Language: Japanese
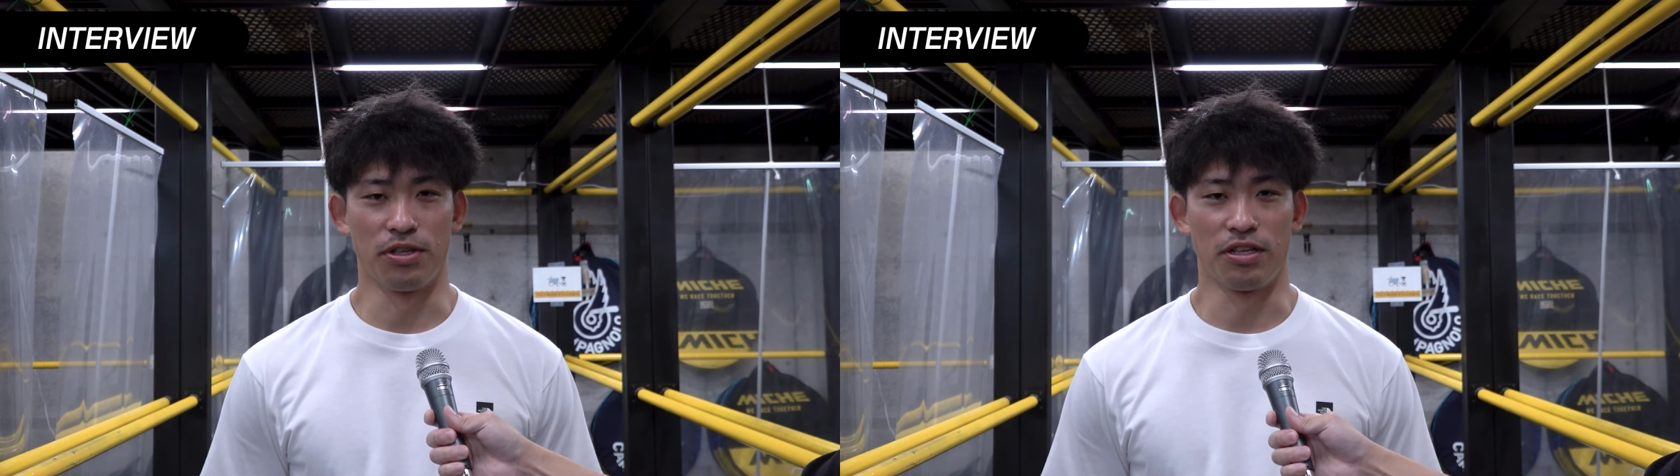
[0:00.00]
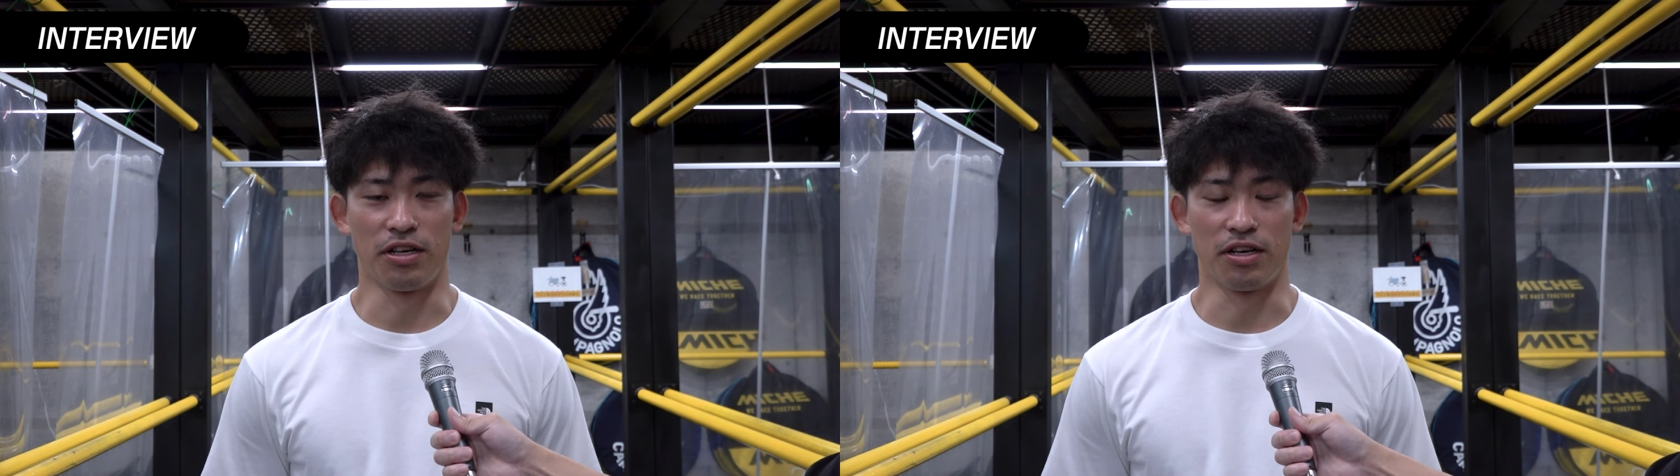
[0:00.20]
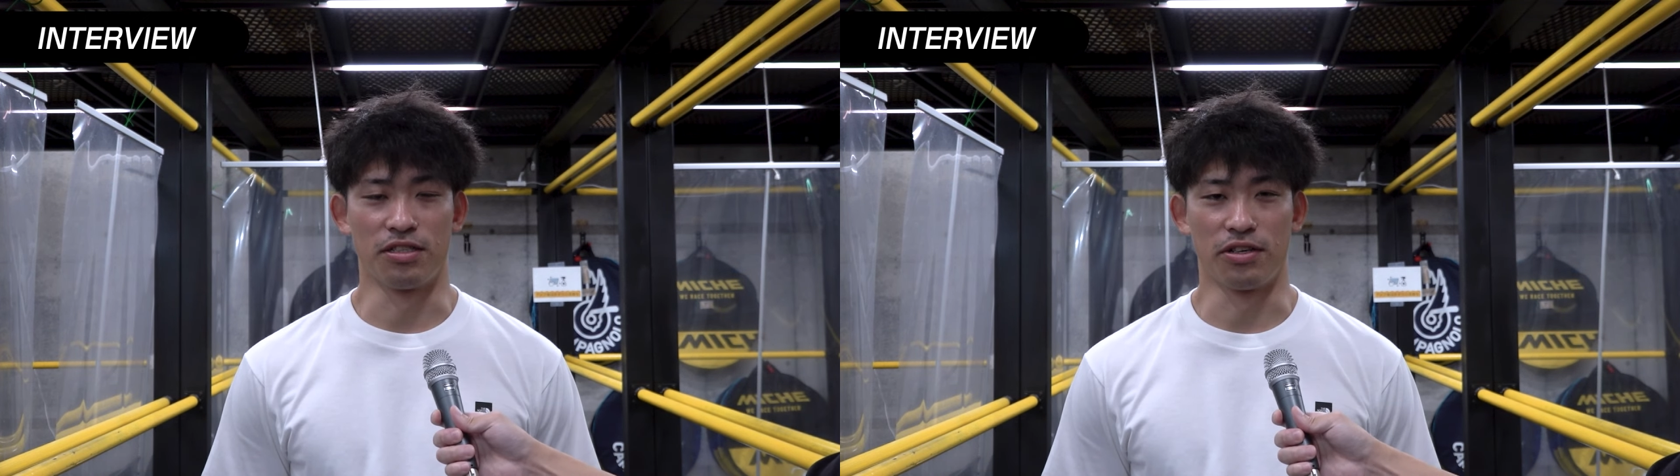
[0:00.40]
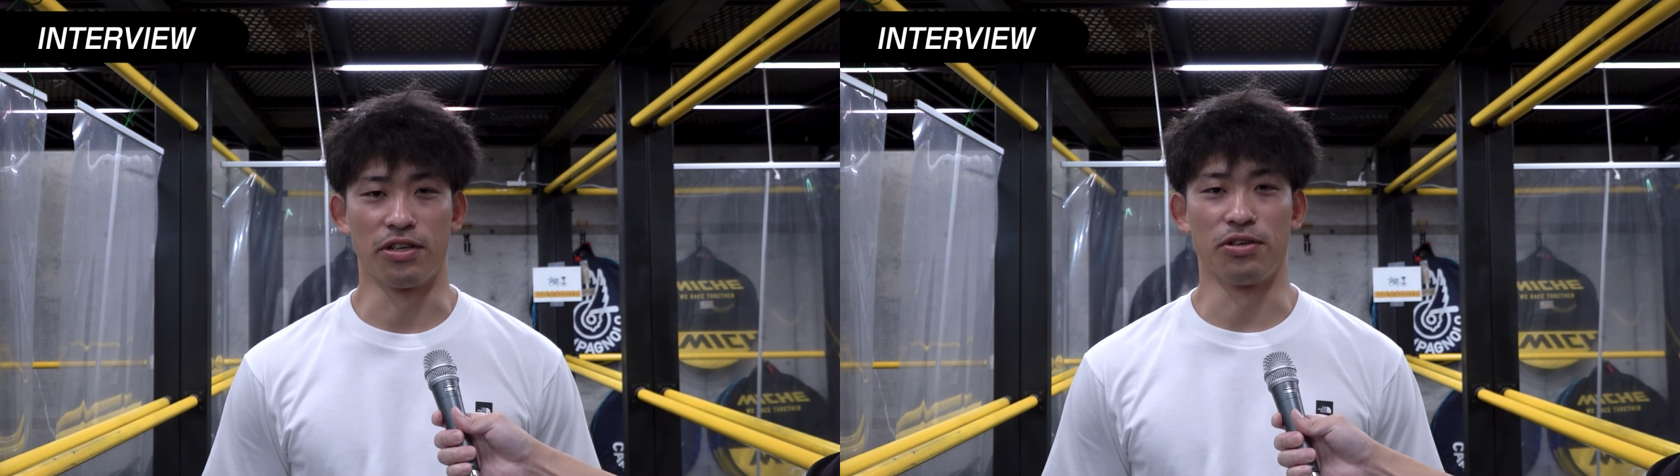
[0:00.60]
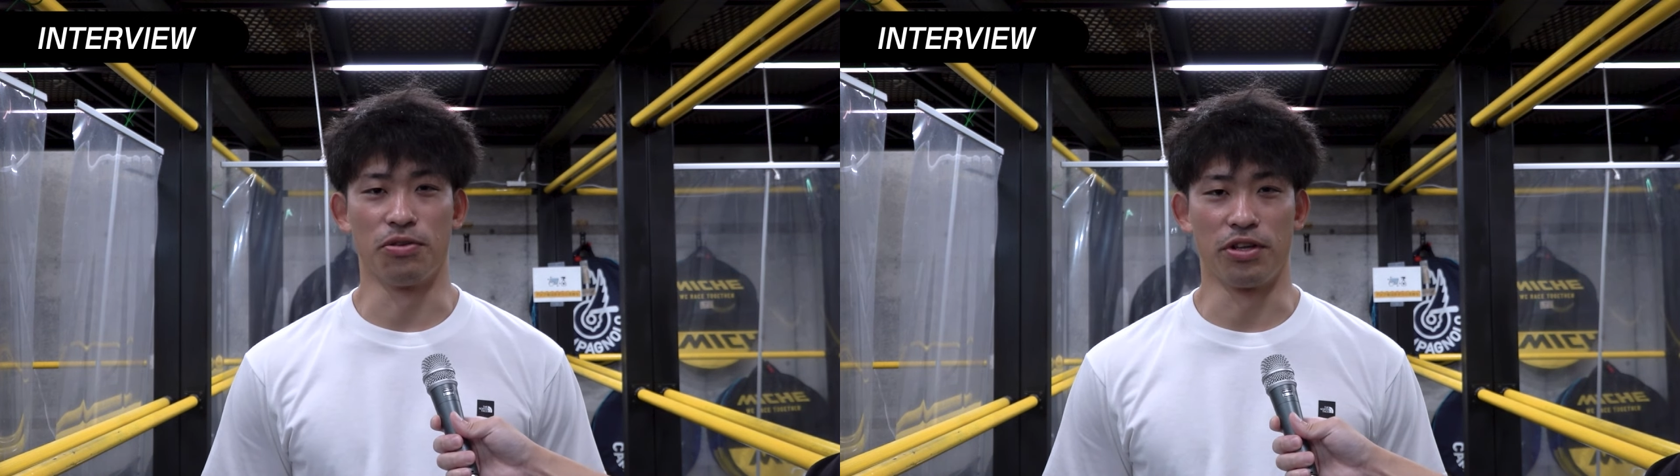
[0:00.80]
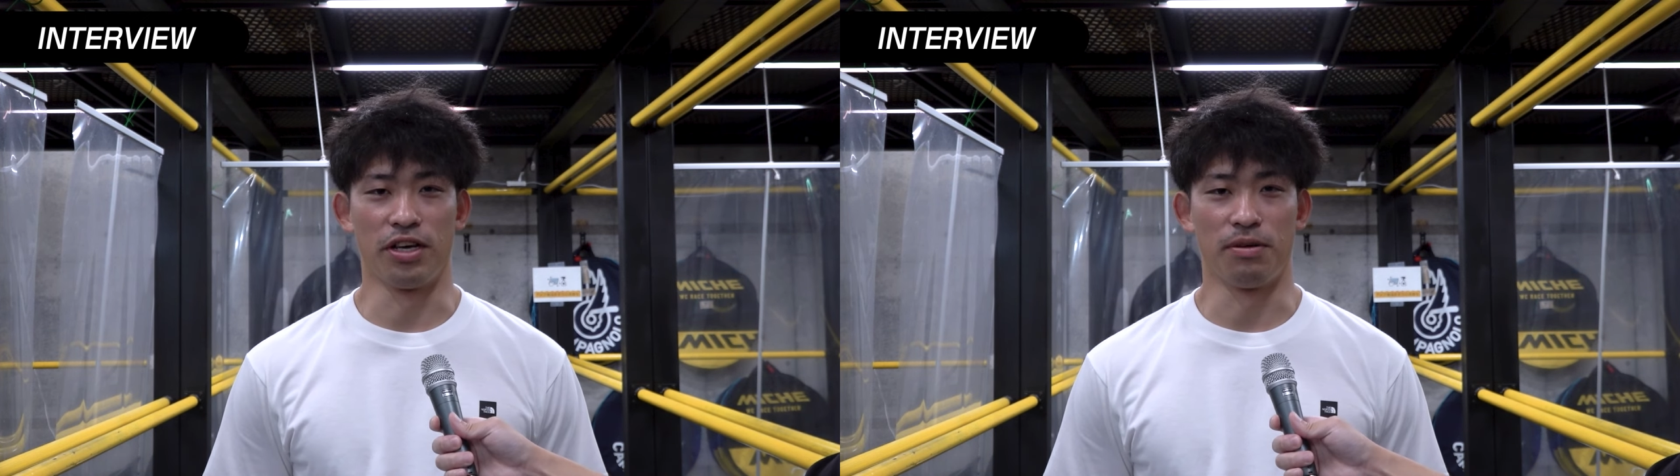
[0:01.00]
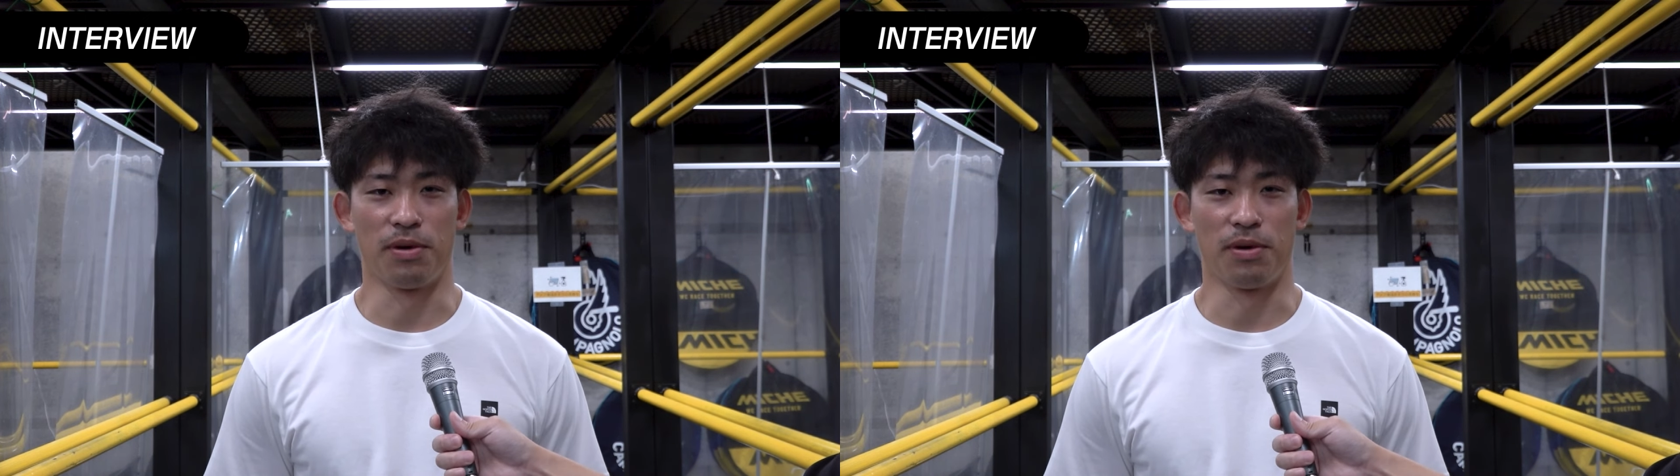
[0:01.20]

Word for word: で展開されていくので、